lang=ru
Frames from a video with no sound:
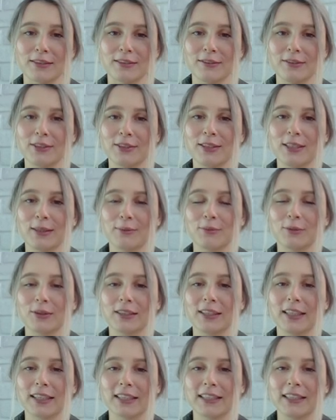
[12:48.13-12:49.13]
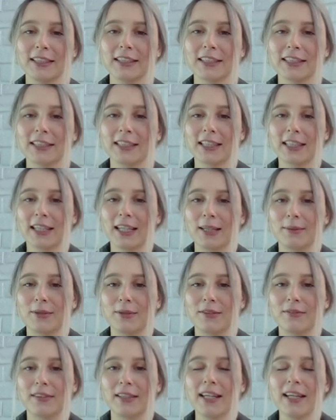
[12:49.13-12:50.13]
То есть там будет картиночка такая,
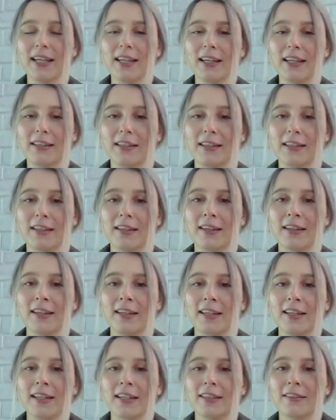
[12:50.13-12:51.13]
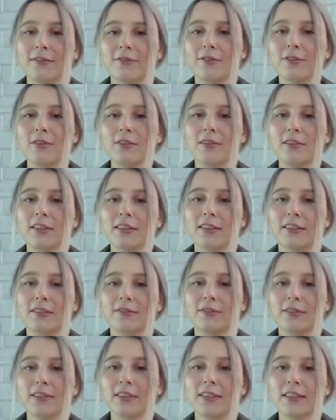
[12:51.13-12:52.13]
объявление. Вот,
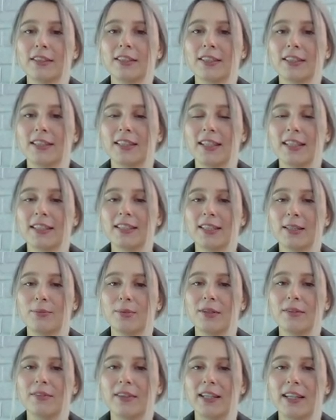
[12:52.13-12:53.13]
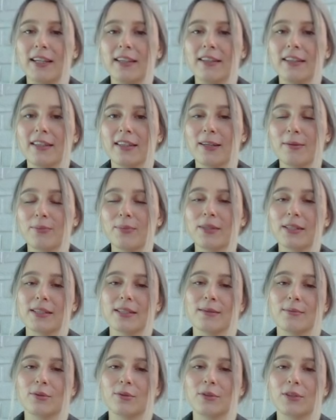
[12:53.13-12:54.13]
вы читаете объявление,
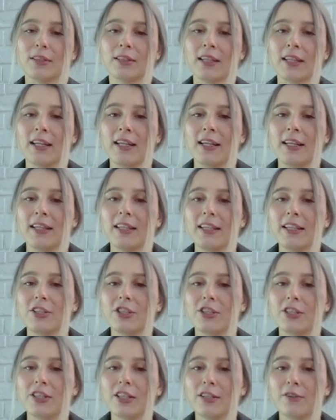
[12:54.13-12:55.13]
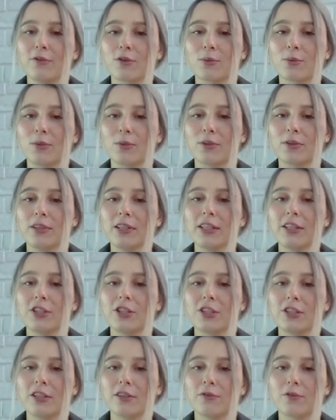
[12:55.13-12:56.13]
написано будет. И 4, форму... и
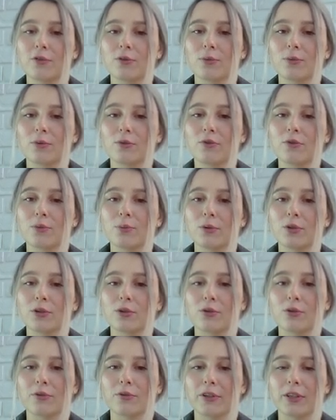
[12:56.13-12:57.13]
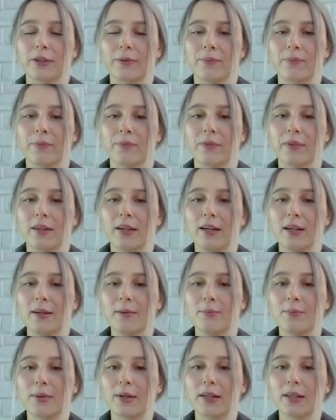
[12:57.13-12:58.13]
4 формулировки, да,
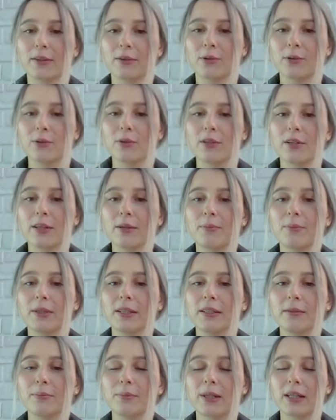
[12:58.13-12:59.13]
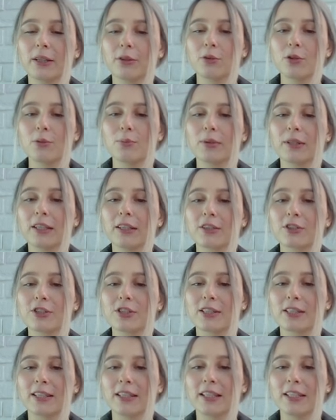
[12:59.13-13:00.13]
по, которой мы, по которым мы
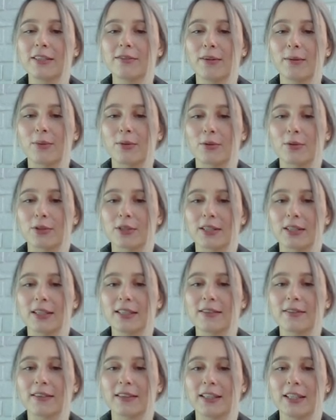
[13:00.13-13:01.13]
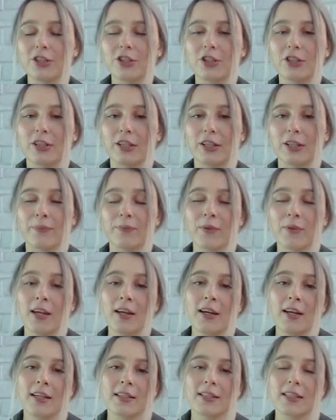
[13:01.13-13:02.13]
должны задать вопросы. Раз, два, три, четыре.
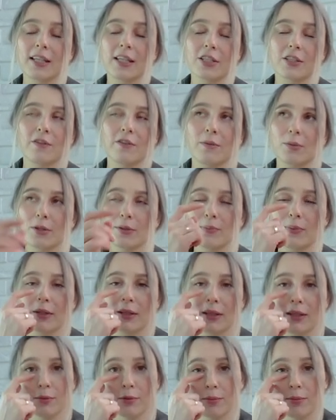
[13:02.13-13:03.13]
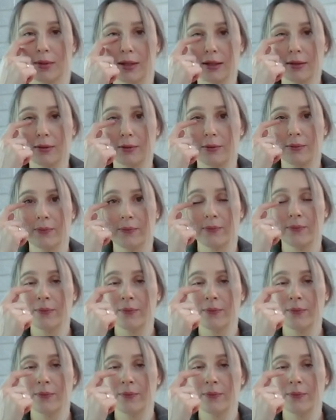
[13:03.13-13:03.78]
За каждый вопрос по одному баллу.